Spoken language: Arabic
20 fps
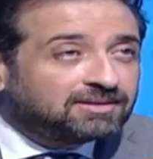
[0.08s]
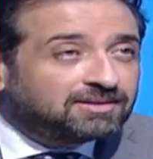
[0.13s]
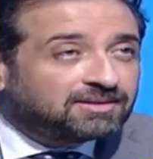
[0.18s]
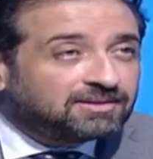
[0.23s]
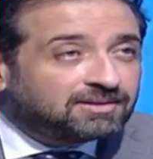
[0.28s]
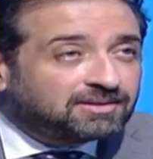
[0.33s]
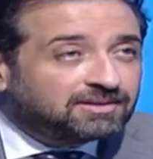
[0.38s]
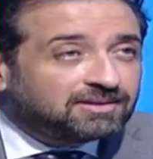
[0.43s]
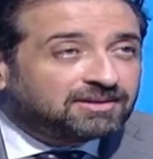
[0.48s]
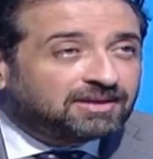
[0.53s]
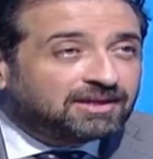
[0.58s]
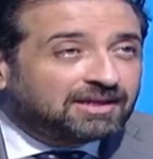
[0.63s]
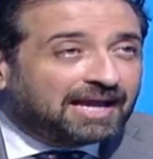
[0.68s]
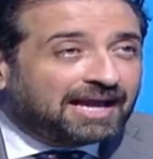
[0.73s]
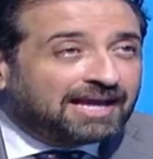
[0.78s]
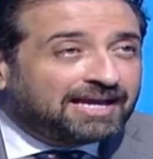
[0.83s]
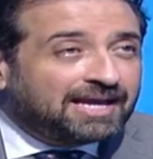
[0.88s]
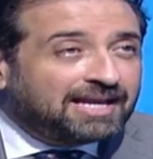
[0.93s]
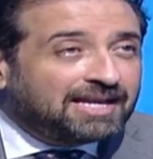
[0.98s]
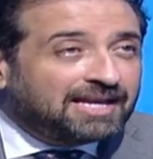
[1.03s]
تمام
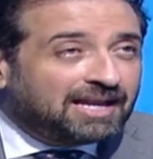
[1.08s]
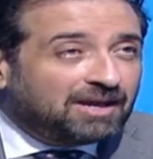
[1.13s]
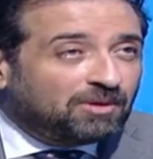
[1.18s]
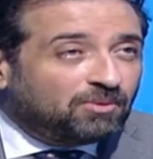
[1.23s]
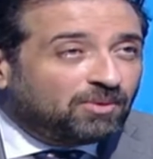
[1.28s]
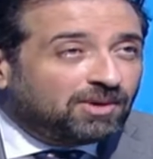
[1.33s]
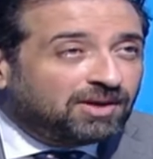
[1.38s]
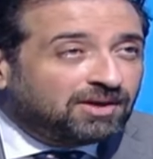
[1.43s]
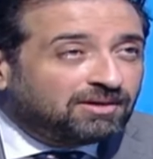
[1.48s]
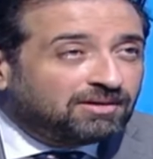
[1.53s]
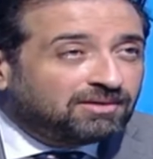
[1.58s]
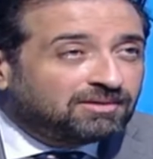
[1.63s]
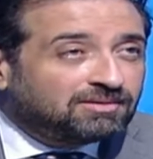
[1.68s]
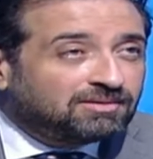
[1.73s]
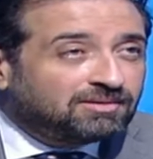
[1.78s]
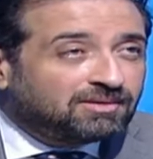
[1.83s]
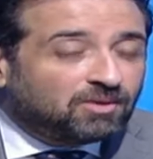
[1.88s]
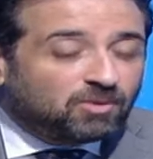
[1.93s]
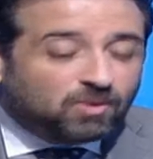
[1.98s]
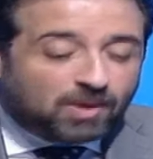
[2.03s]
العيان الاول
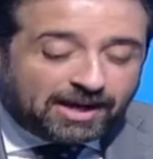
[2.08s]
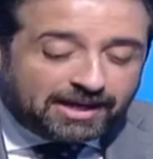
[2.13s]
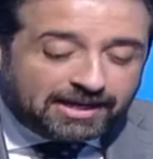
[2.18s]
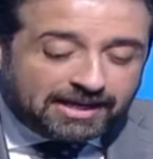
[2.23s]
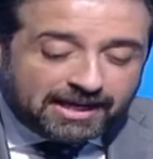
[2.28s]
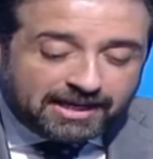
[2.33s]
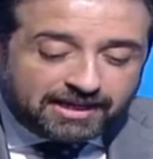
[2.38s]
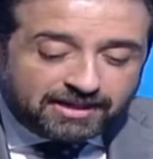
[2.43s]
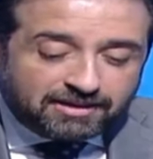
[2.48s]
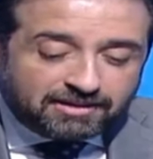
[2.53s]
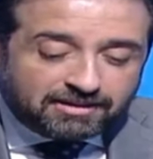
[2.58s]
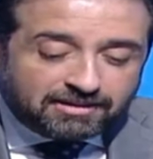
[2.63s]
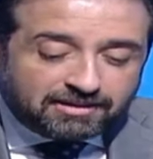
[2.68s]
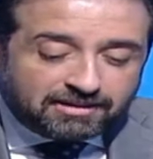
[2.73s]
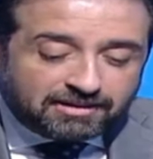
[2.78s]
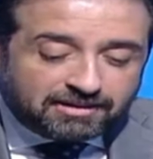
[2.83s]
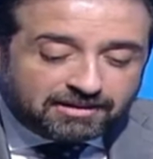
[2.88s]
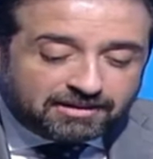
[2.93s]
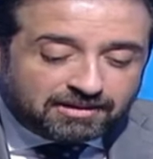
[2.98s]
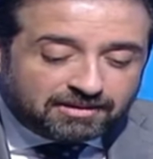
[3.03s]
هو عيان
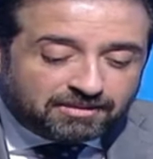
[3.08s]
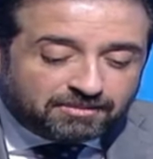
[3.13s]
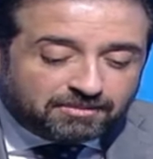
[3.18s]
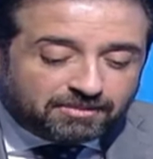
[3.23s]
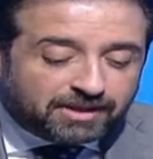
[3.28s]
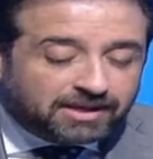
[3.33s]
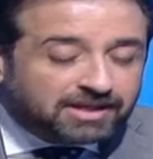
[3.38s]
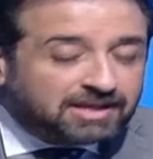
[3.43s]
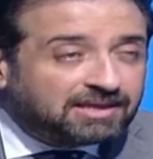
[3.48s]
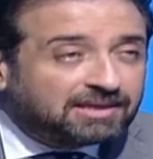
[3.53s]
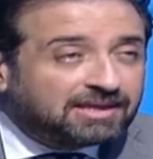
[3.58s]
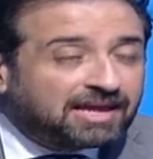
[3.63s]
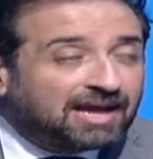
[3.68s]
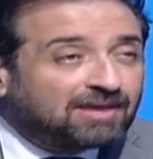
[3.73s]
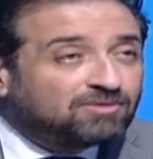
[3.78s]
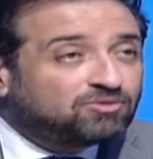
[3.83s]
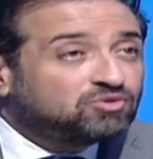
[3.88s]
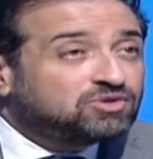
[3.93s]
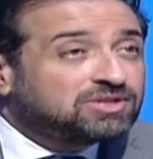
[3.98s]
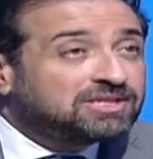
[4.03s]
مريض
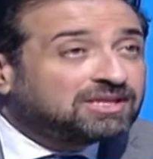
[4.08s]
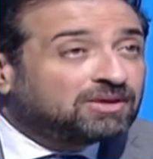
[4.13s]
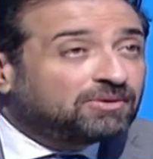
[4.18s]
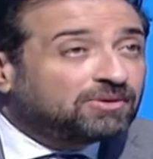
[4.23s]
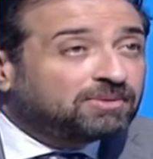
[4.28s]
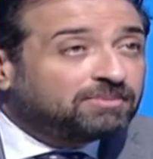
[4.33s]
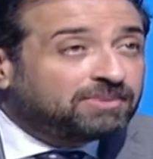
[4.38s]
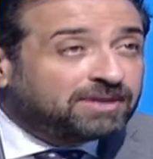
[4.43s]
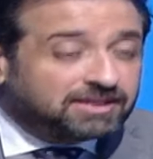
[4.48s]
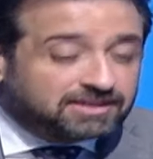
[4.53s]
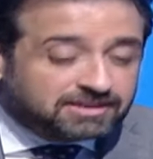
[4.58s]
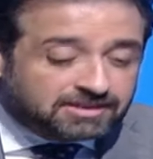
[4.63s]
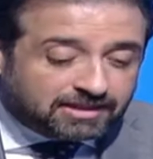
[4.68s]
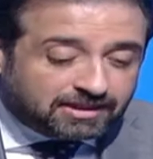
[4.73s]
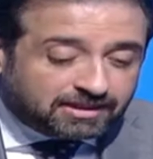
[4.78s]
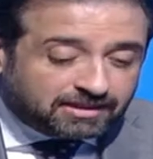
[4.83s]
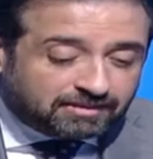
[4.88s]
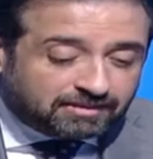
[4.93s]
عنده 46 سنه